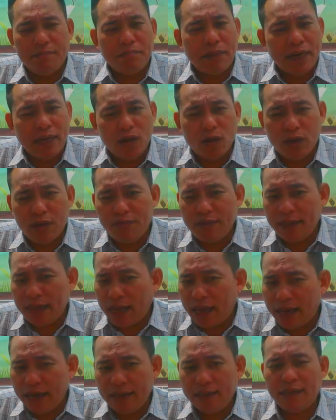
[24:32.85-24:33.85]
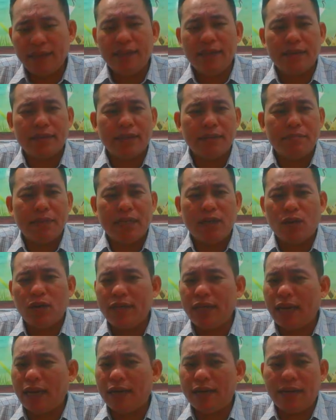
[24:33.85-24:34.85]
mày nói với ai thì được chứ mày
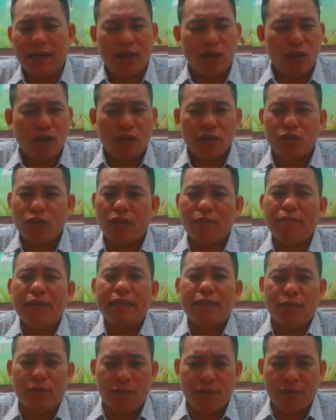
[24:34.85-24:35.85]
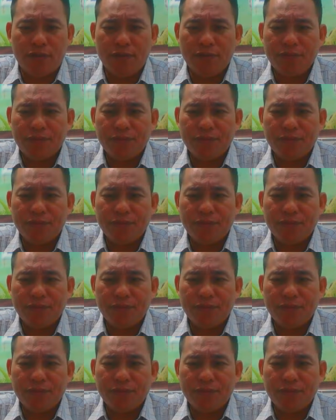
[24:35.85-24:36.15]
nói anh là loạn chọn mấy cố